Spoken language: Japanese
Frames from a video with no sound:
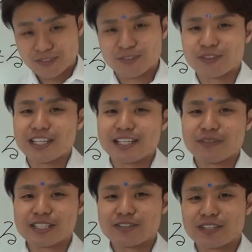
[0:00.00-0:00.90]
整っていき
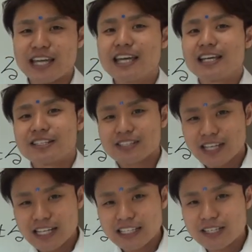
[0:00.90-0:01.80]
ますので疲
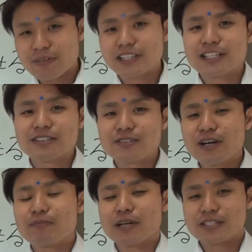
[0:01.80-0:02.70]
れが溜まっている人
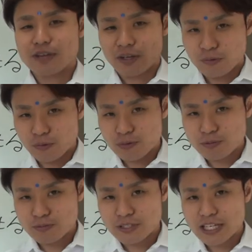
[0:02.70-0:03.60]
はまずはここの
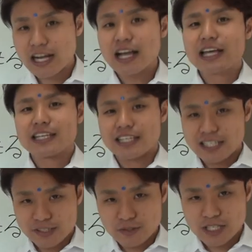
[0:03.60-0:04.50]
部分から
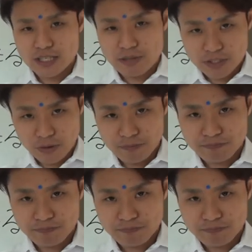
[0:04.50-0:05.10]
ヒーリングをしていきましょう